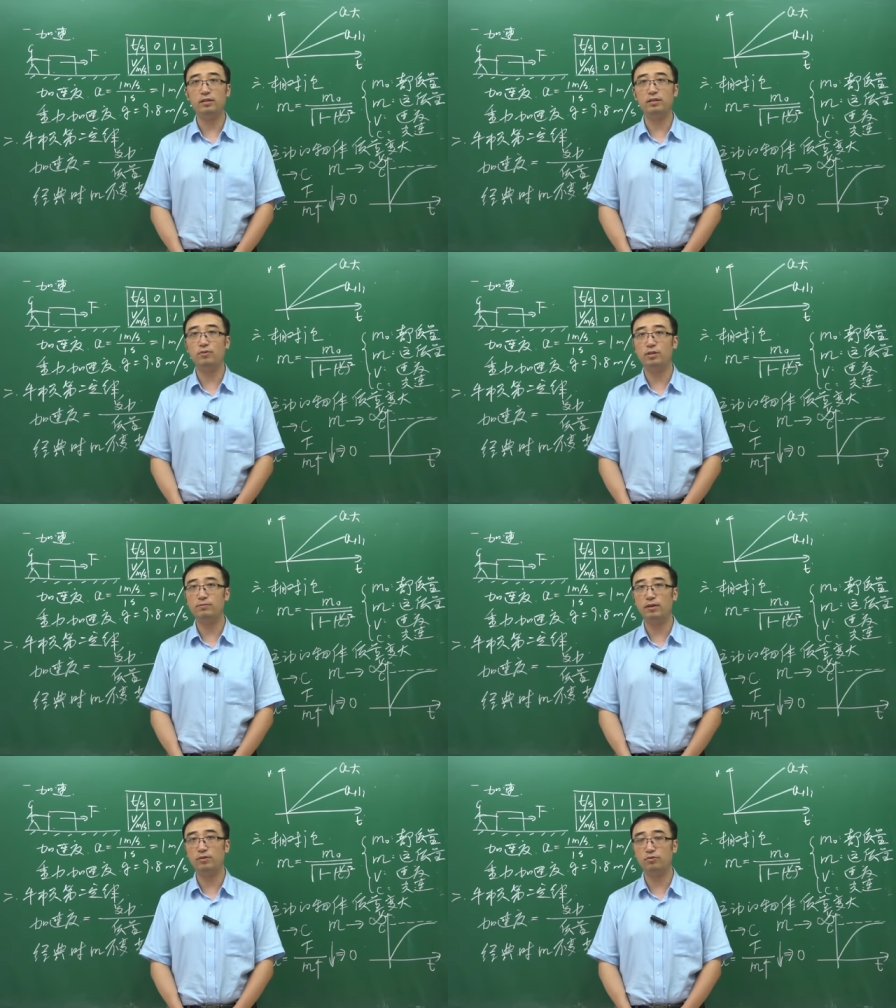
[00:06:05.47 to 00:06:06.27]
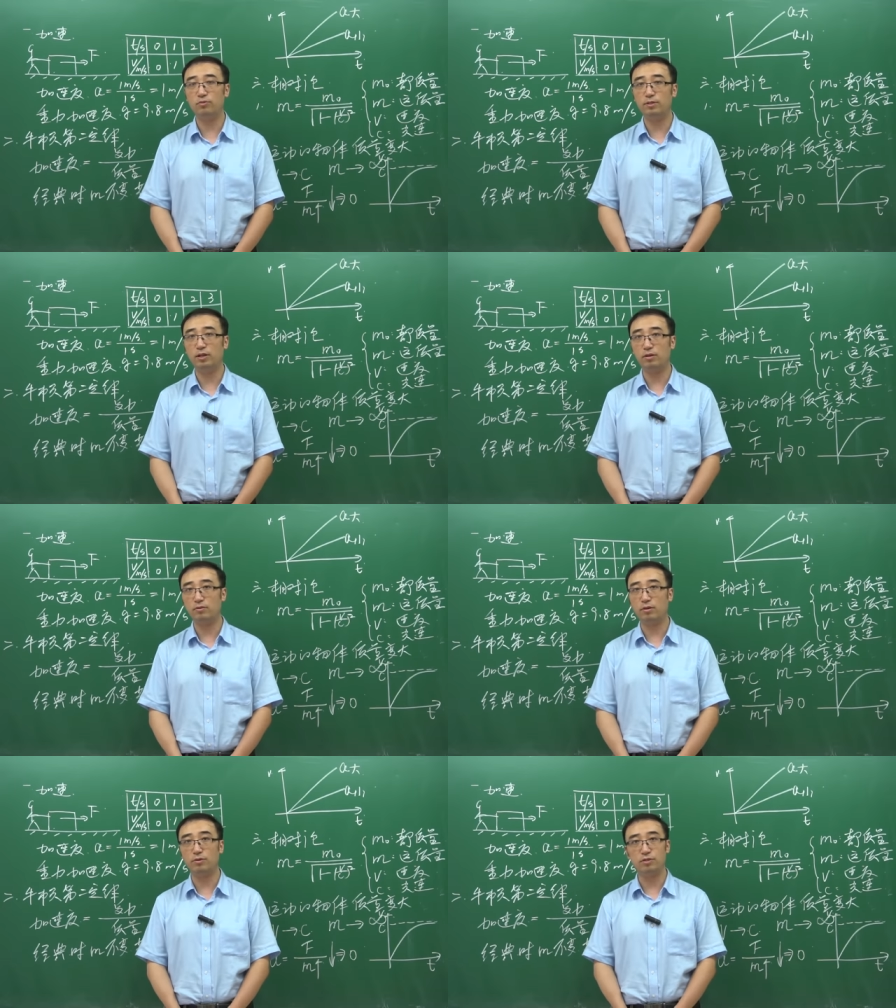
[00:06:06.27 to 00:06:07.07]
以在西瓜视频和 YouTube 账号
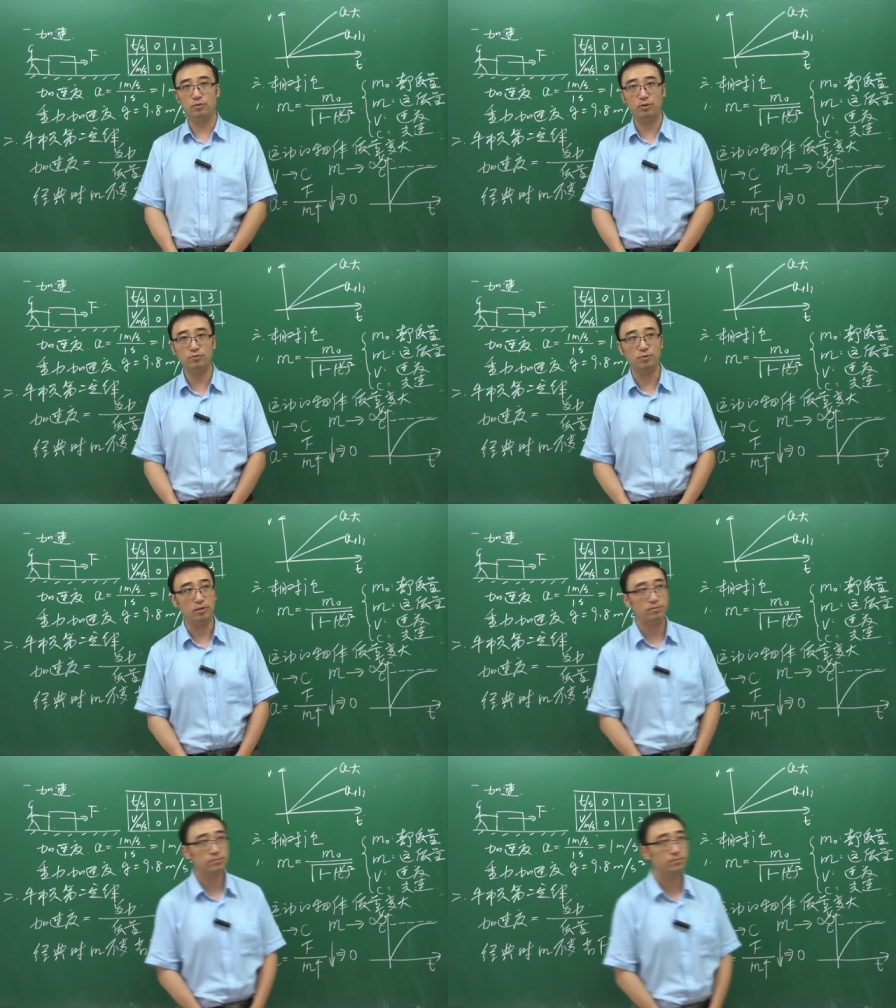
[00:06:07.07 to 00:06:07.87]
丁乐老师里关注我。